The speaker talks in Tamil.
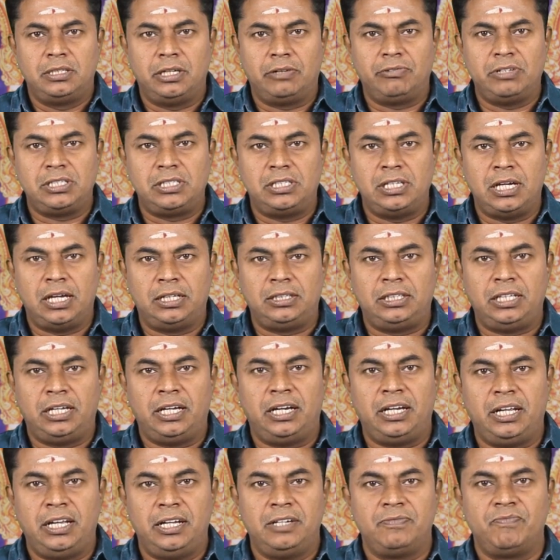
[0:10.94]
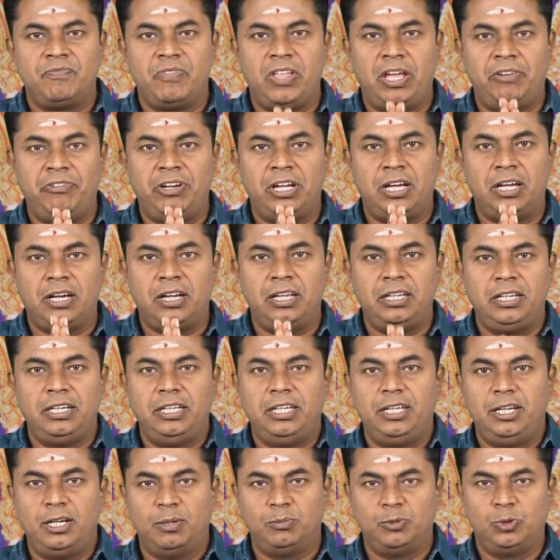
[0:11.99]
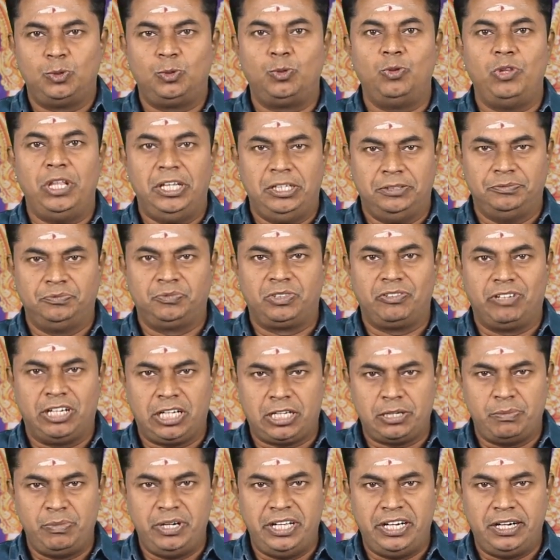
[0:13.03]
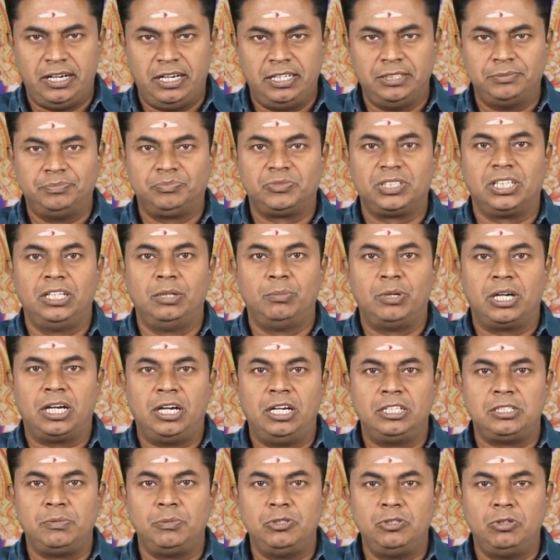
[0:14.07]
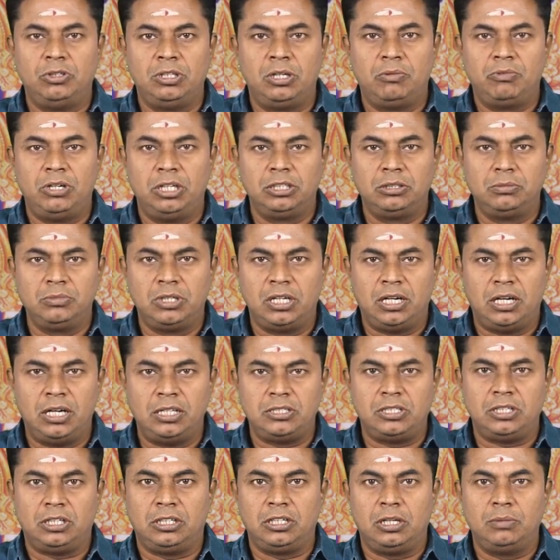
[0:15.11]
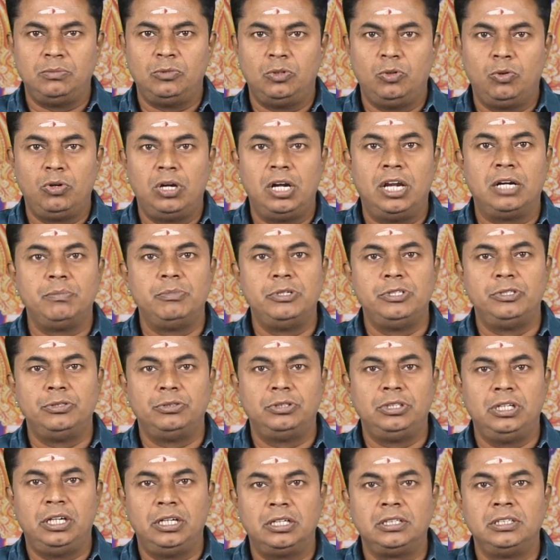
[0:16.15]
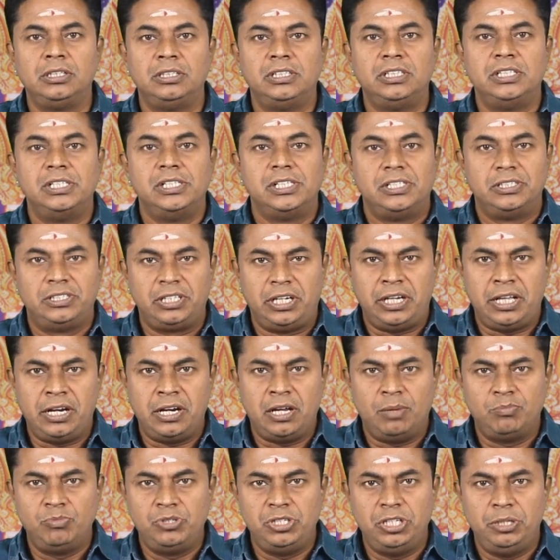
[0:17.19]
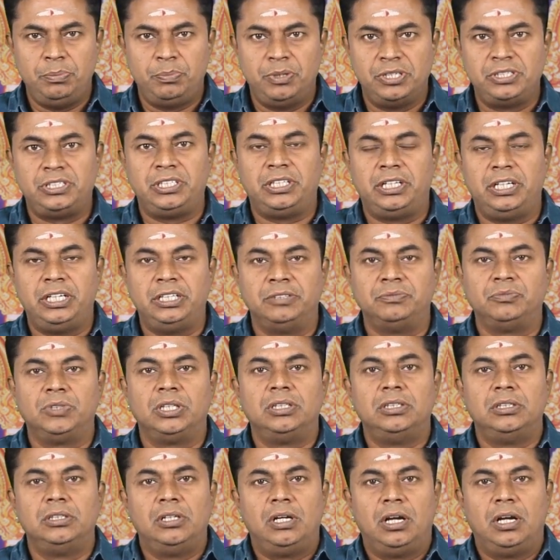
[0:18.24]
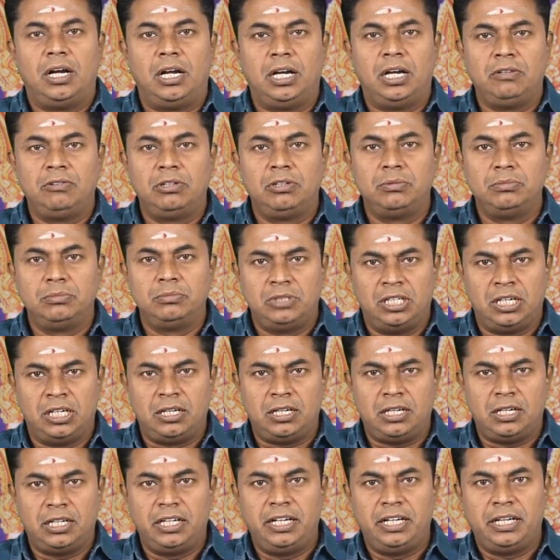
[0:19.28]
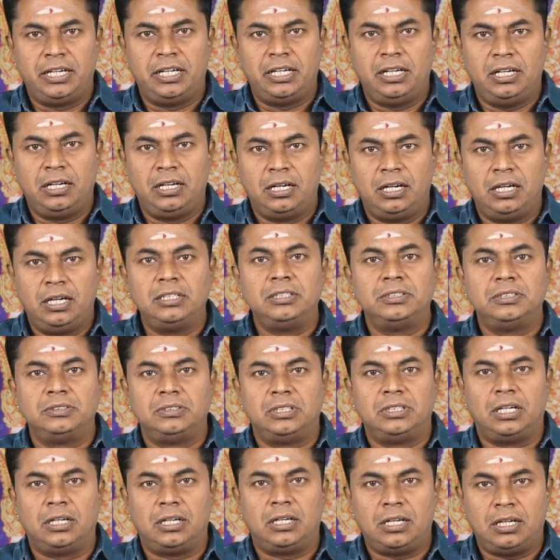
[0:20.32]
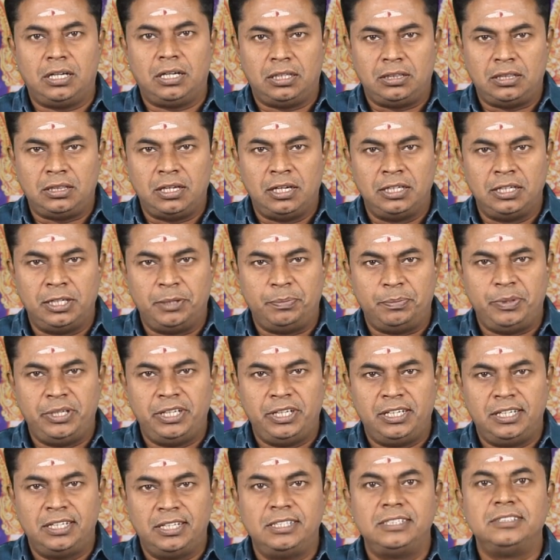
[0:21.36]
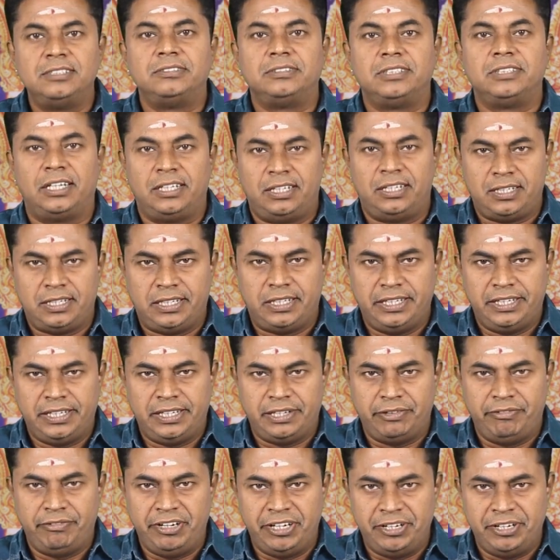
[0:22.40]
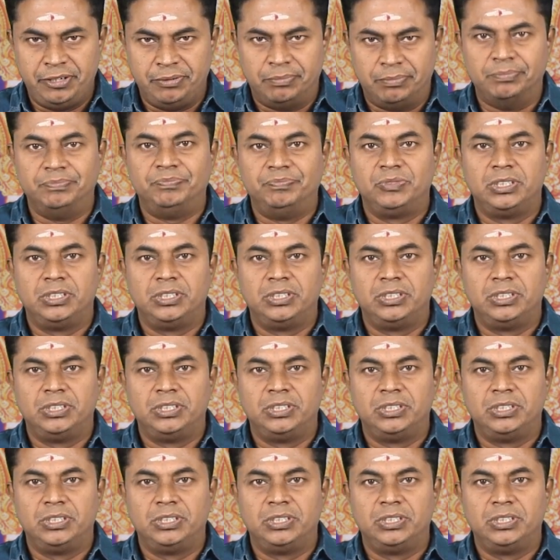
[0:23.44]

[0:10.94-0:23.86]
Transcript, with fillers: சர்வசியார்த்திகரே தேவி நாராயணி நமஸ்துதே வணக்கம் நேர்களை இது மகாலட்சுமி ஜோதிடம் வழங்கும் காலச்சக்கரம் உங்கள் அன்பு ஜோதிடர் ஸ்ரீராம்ஜி பேசுகிறேன் அனைவரும் நன்றாக இருக்கிறீர்களா நன்றாகத்தான் இருப்பீர்கள் நன்றாக இருக்க வேண்டும்